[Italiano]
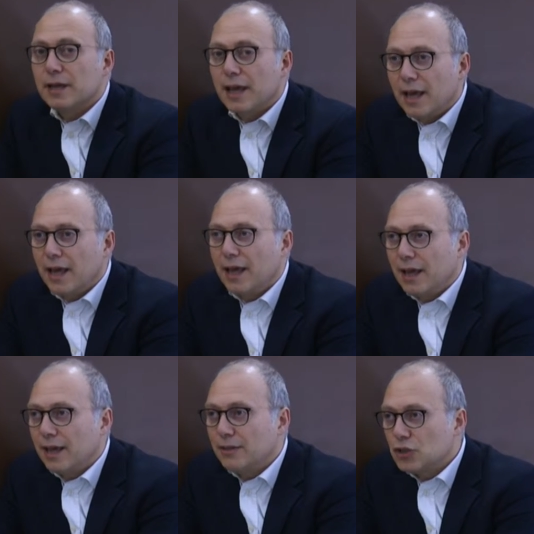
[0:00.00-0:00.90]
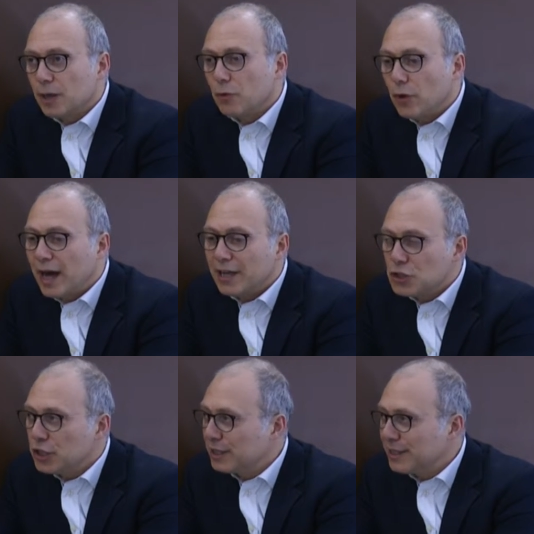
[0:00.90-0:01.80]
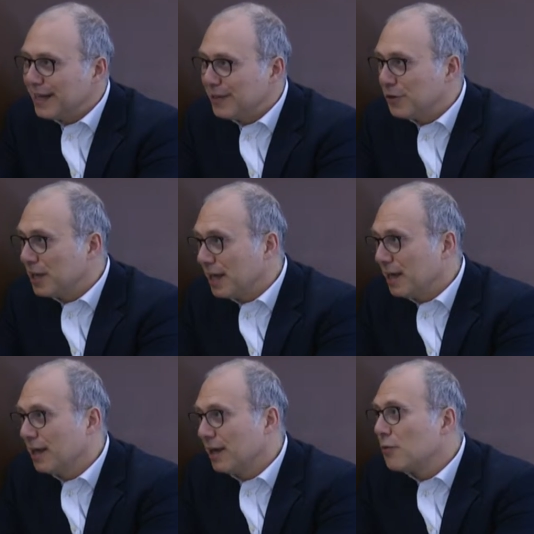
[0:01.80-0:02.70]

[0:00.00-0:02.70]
è, è, diciamo, ha accertato che eh,